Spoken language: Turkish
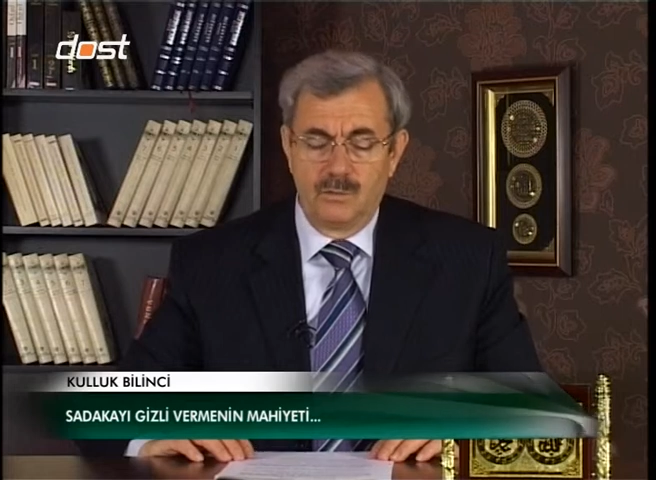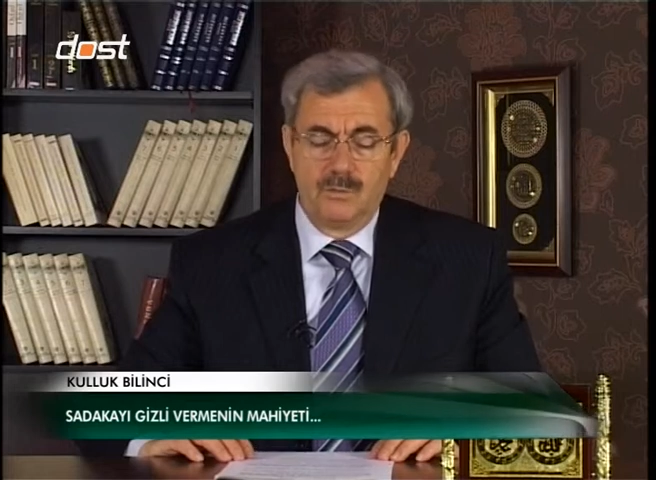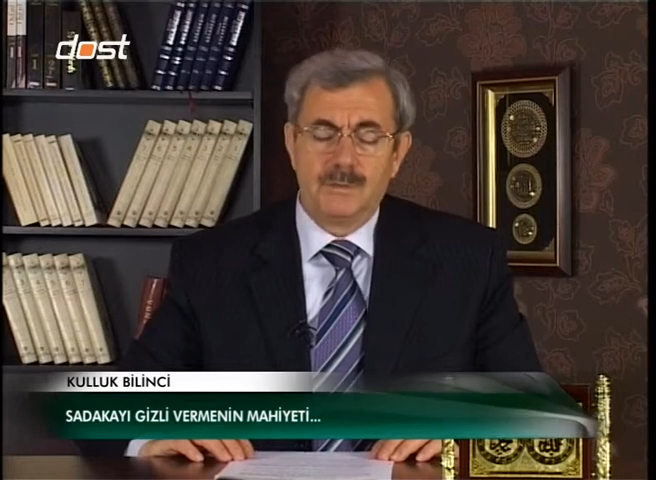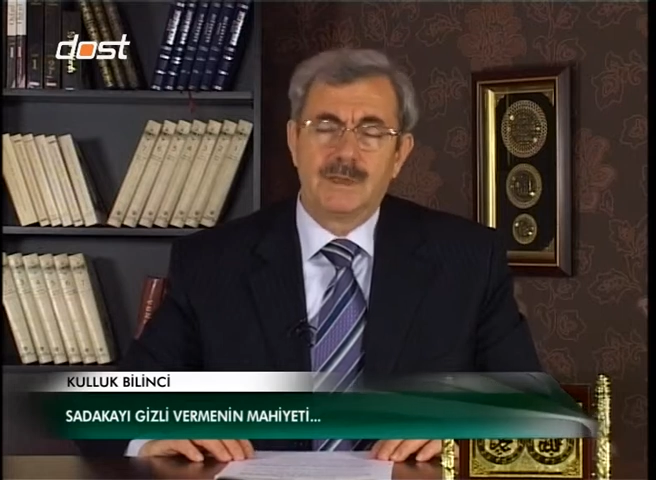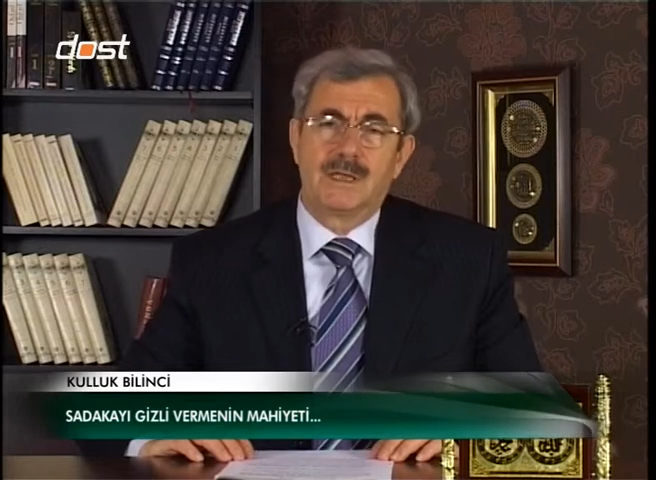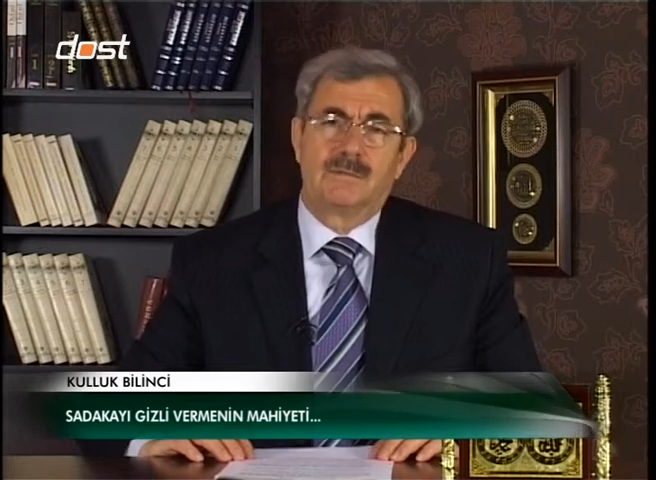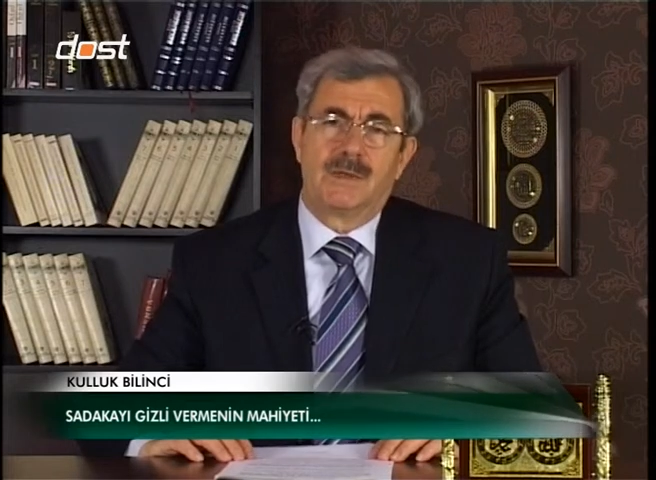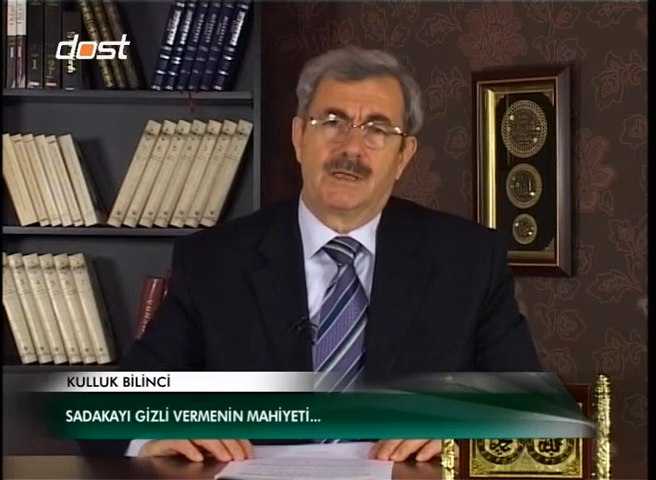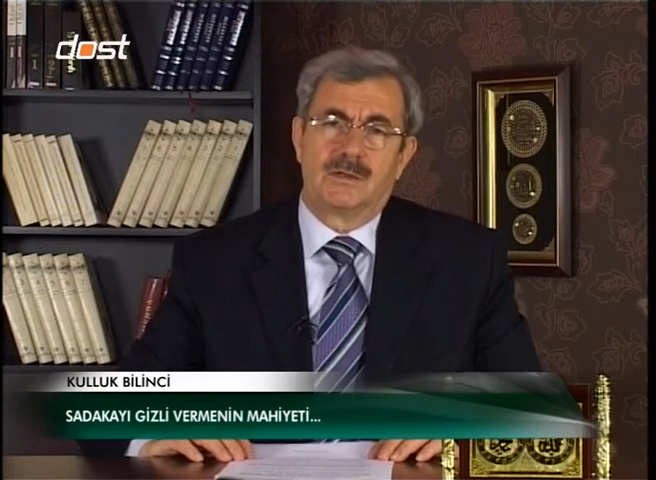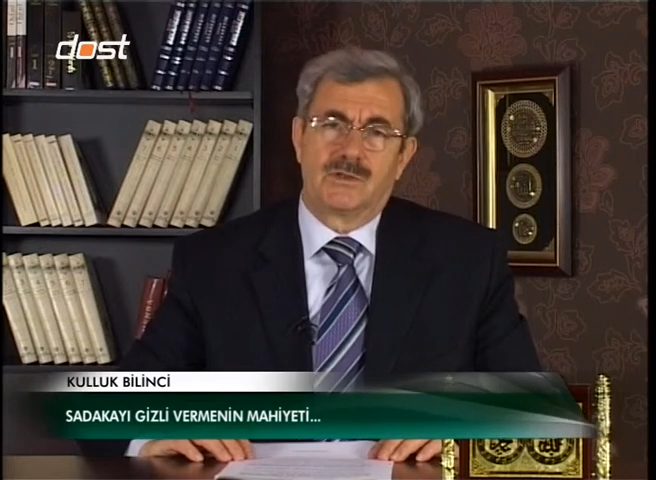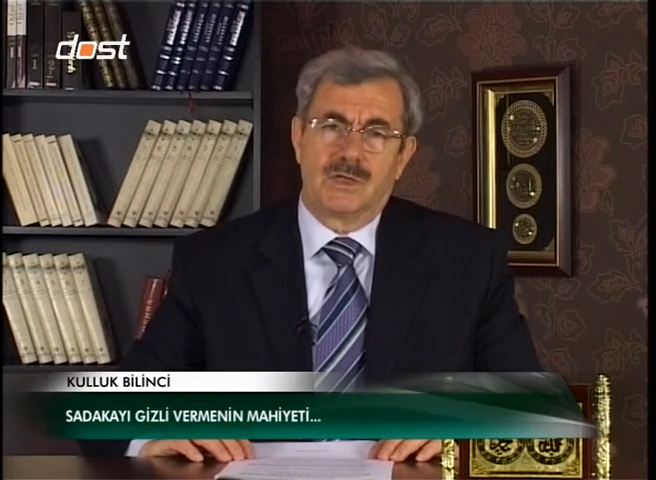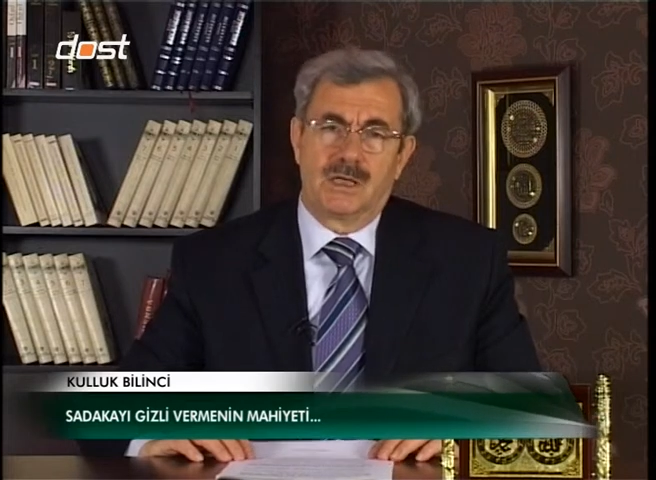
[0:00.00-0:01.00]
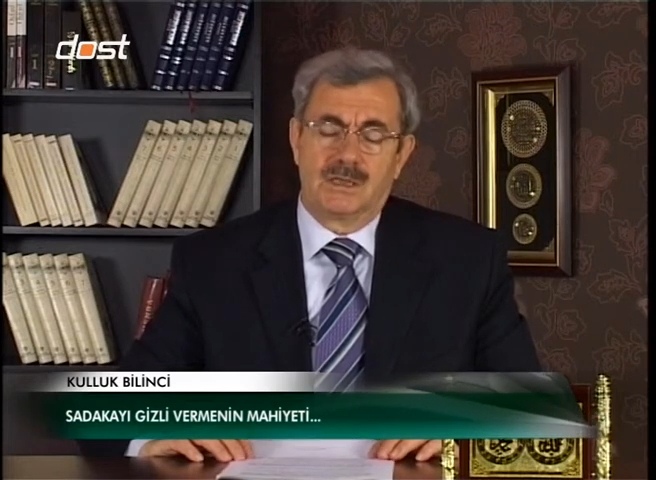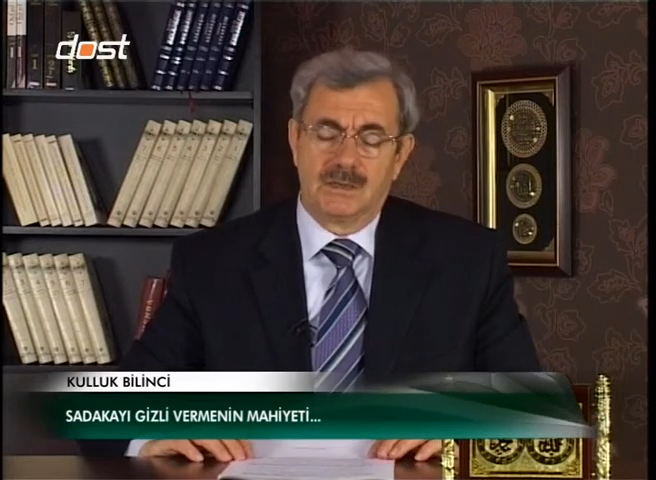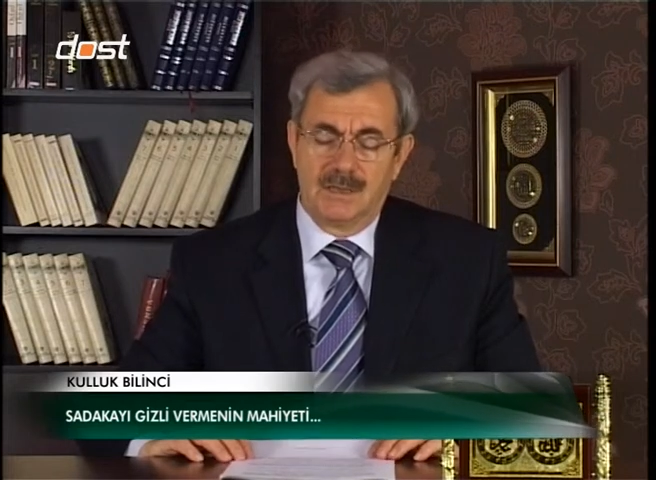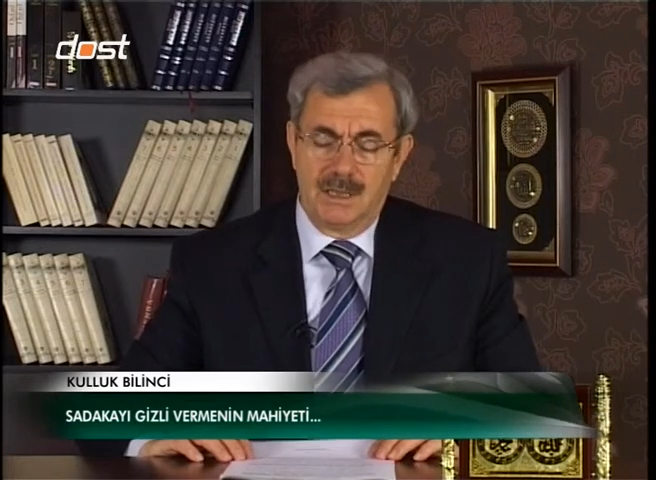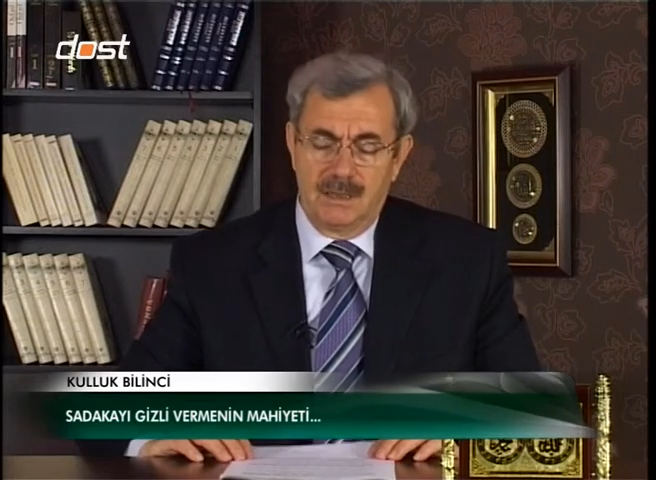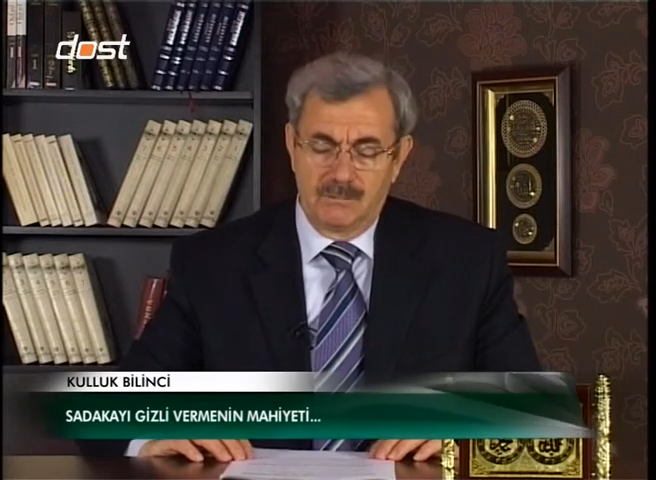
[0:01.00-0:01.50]
ümit etmek
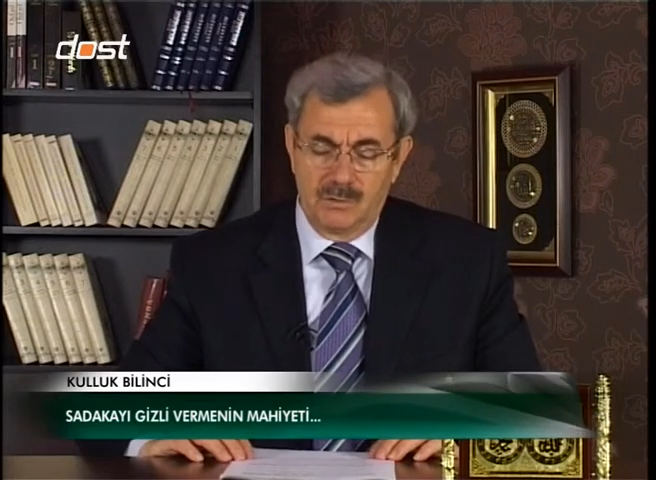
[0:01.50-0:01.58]
şeklinde